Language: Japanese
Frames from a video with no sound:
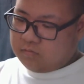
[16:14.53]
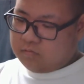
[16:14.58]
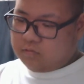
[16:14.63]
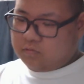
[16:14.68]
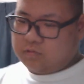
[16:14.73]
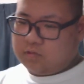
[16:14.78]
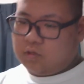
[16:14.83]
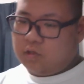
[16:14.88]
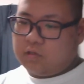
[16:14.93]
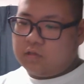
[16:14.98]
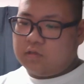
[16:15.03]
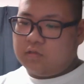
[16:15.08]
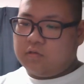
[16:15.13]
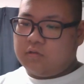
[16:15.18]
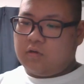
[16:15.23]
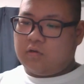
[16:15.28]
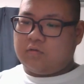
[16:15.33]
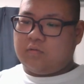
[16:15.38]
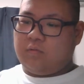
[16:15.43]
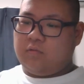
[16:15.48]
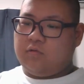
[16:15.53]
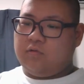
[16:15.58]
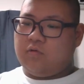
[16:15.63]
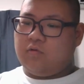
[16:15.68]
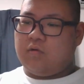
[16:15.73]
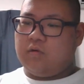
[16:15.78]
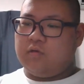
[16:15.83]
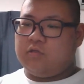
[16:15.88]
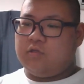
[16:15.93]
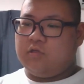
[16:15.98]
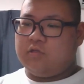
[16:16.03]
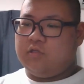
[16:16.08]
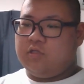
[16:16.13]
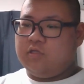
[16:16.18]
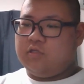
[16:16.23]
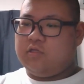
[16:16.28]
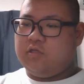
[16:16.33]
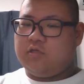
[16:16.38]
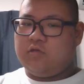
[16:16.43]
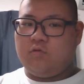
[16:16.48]
最近なんかよくわかんない
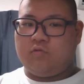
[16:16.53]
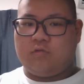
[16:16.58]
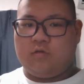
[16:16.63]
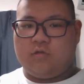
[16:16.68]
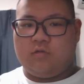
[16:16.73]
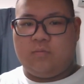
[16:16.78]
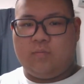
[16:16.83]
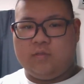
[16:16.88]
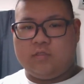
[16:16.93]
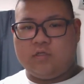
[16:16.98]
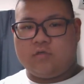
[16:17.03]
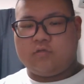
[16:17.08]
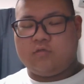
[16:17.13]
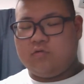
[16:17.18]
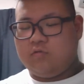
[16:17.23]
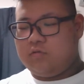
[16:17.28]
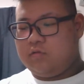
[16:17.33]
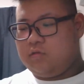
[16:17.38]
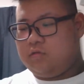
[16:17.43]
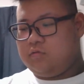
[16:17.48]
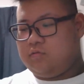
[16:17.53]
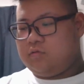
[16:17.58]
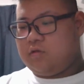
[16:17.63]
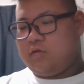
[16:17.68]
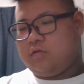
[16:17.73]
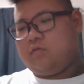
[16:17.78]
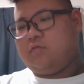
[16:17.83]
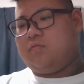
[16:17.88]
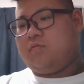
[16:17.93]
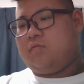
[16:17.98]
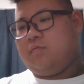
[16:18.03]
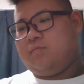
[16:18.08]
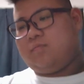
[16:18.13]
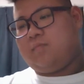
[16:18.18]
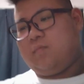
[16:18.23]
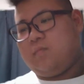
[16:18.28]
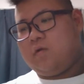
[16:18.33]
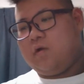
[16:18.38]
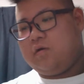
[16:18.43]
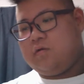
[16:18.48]
TT 兄弟でめちゃくちゃ受けてるのなんだろ
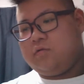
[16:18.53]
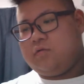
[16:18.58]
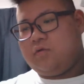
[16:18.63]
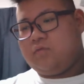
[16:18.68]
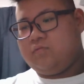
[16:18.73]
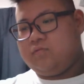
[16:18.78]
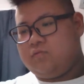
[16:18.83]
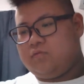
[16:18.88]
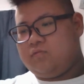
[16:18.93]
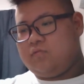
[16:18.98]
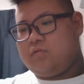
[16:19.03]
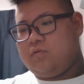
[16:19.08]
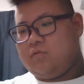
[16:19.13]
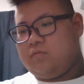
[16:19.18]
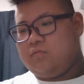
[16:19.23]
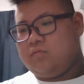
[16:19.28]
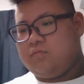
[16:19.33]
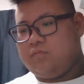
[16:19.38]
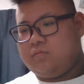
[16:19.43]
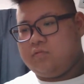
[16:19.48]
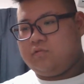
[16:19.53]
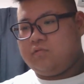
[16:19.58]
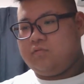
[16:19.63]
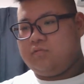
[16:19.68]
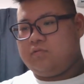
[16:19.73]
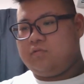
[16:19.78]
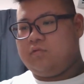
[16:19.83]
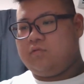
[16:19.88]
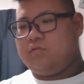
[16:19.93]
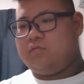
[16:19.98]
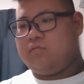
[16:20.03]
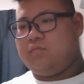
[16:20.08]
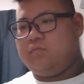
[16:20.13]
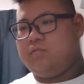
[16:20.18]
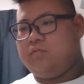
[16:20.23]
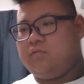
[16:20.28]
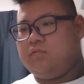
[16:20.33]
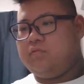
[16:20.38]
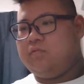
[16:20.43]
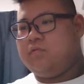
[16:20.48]
うな。あれ多分そんな面白くないと思
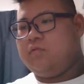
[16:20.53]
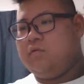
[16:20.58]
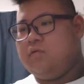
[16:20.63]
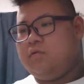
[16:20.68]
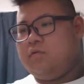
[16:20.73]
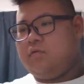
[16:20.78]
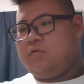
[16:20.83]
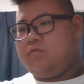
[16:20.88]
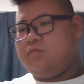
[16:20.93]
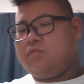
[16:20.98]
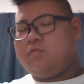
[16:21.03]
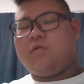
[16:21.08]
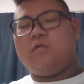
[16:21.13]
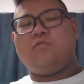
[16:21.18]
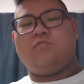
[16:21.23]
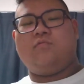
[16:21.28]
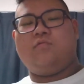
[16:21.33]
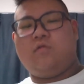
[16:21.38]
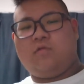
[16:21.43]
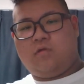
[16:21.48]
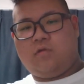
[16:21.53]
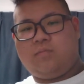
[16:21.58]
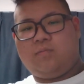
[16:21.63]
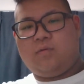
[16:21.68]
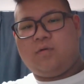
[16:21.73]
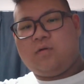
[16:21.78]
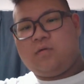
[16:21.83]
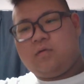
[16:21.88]
う。受けるんだね、やっぱ。